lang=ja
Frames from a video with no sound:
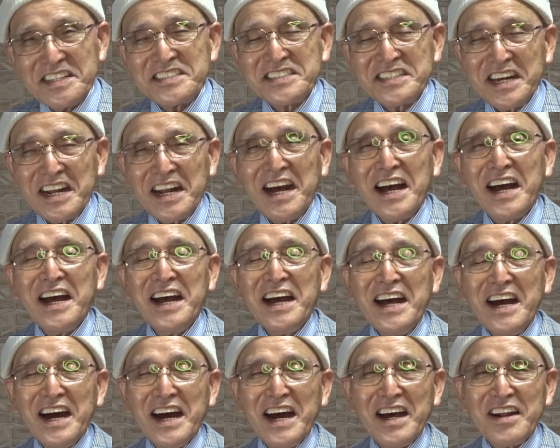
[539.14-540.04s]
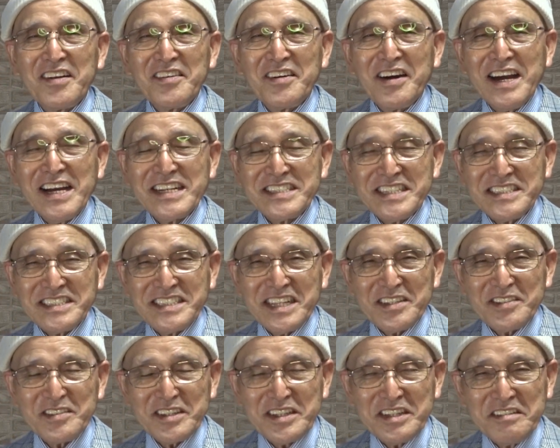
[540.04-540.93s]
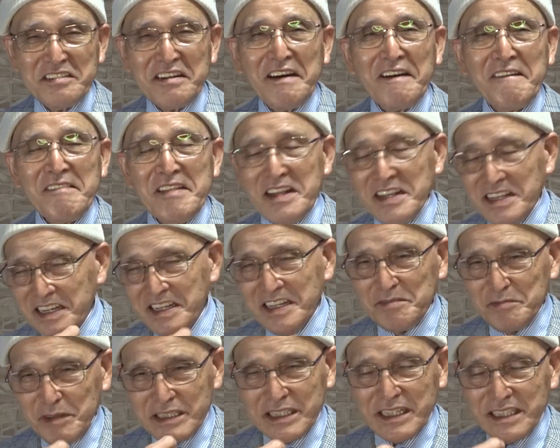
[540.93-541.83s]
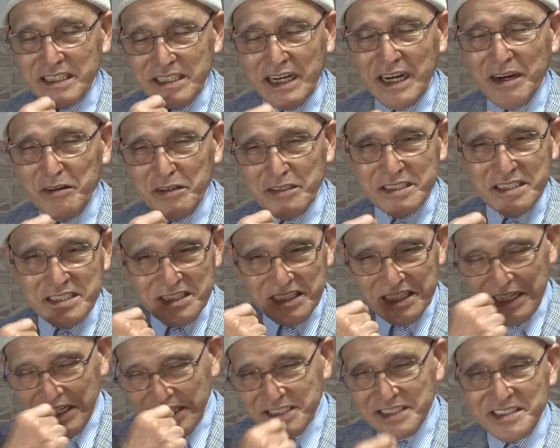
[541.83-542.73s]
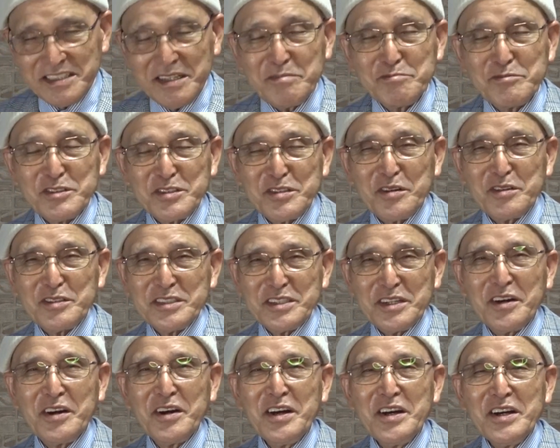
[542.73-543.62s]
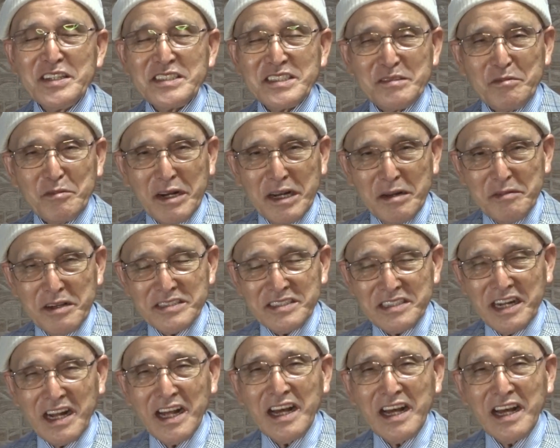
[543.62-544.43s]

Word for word: ですからあの歯医者に行った時には、えまた歯をきれいに全部掃除をしてもらいますか